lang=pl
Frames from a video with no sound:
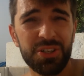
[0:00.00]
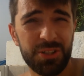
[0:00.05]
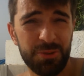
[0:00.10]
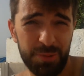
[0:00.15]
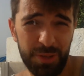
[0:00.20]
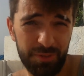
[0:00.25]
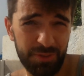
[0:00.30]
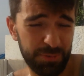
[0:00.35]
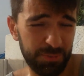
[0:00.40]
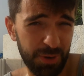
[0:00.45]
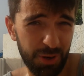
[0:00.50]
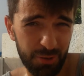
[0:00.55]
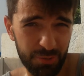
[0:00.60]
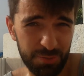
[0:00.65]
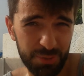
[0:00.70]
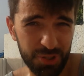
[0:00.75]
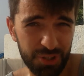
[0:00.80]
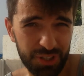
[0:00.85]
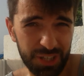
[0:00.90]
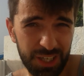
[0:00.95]
to nawet małym
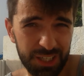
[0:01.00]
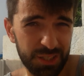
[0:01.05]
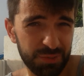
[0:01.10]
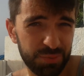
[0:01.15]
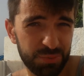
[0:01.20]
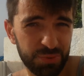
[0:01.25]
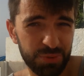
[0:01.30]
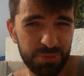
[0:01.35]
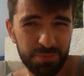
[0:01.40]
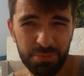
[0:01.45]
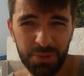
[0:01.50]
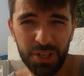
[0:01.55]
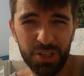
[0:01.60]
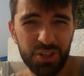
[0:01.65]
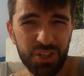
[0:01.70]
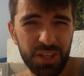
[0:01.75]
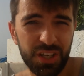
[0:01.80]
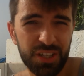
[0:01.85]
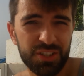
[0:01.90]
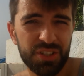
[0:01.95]
mieszkaniem, w którym
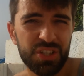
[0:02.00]
mieszka,